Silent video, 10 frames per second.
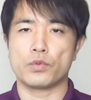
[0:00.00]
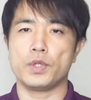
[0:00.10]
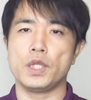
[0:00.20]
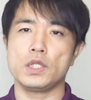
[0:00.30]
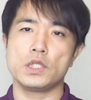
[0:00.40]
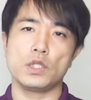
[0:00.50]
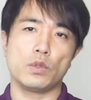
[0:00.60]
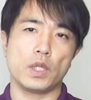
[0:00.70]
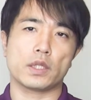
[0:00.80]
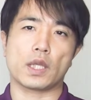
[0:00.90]
不妊治
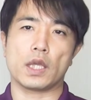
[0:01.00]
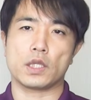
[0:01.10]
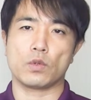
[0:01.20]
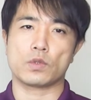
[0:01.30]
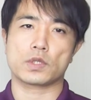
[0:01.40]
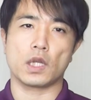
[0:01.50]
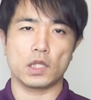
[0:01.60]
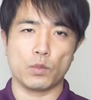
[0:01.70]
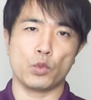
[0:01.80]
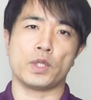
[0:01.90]
療で大金を使っ
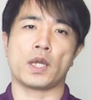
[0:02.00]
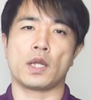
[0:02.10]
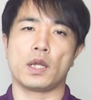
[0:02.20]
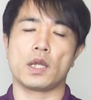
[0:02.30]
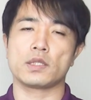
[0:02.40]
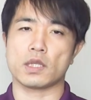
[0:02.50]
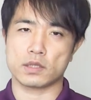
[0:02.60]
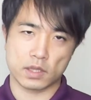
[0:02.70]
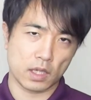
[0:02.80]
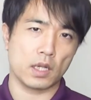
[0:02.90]
てもなかなか
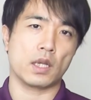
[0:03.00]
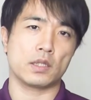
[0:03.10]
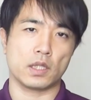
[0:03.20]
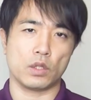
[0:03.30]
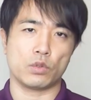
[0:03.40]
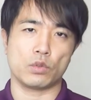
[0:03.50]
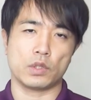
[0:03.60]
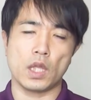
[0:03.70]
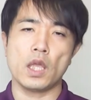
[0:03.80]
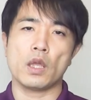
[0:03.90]
授からなかったりとい
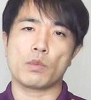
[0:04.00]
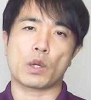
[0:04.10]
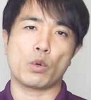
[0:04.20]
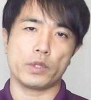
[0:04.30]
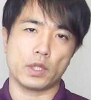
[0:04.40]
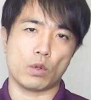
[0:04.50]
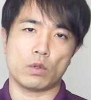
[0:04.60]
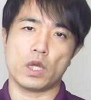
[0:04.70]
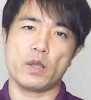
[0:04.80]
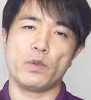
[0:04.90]
うね、まあ、こういった
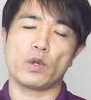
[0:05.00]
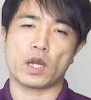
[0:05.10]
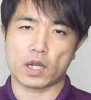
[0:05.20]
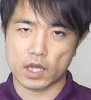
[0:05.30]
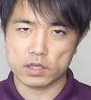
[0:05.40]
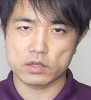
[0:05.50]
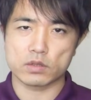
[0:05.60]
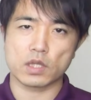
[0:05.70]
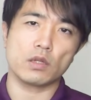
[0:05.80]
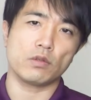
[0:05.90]
お悩みを抱え
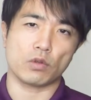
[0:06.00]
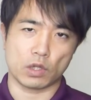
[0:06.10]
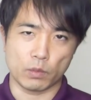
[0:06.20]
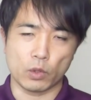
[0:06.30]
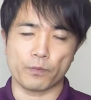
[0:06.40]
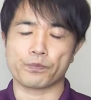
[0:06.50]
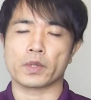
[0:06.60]
続けるよりも、